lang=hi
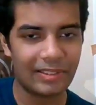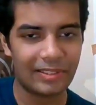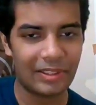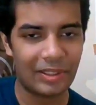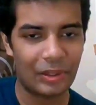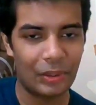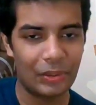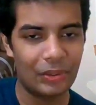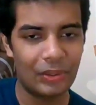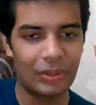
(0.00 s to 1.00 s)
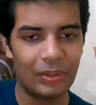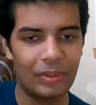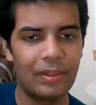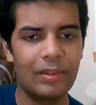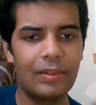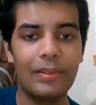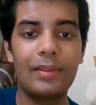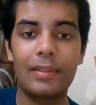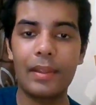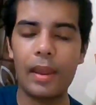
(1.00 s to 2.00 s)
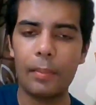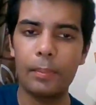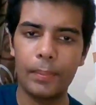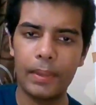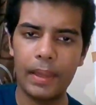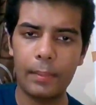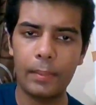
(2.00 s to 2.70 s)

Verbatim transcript: सकता हूँ जिससे आप बी